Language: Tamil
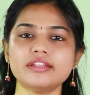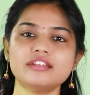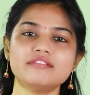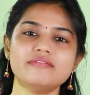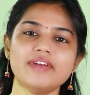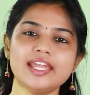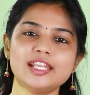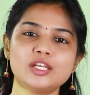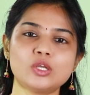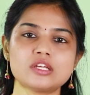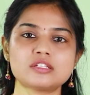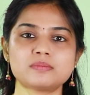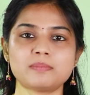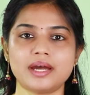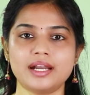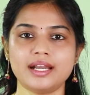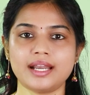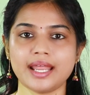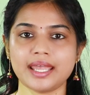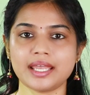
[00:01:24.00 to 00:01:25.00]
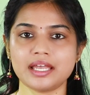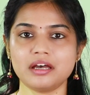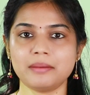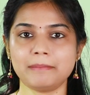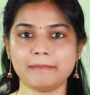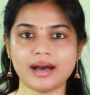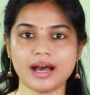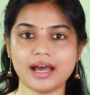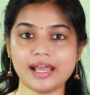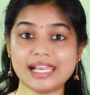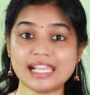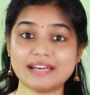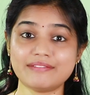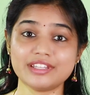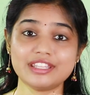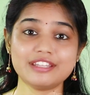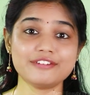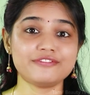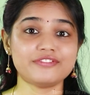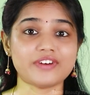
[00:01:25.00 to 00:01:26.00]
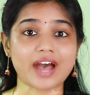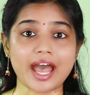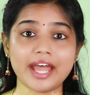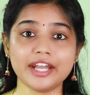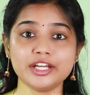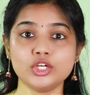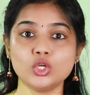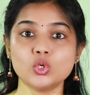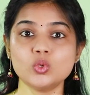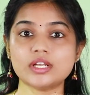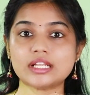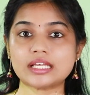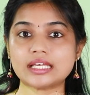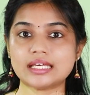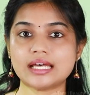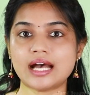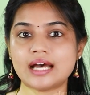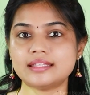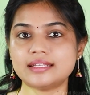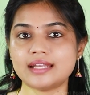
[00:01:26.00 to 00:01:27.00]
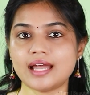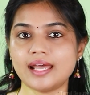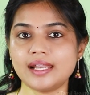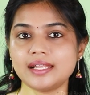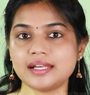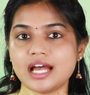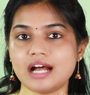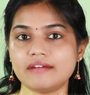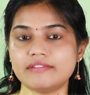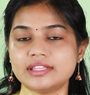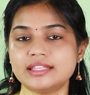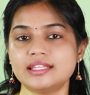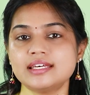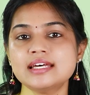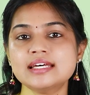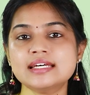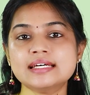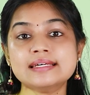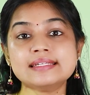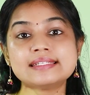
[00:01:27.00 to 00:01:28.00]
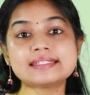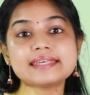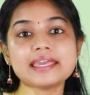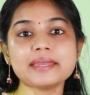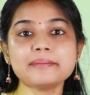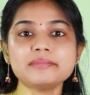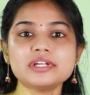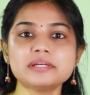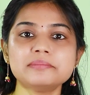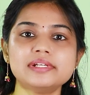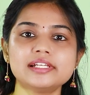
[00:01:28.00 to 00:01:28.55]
வந்து வெயிட் லாஸ் பண்ணுறேங்க பாலில் வந்து ஃபேட்டும் இருக்குது அதனால் நான் வந்து ஸ்கிம்டு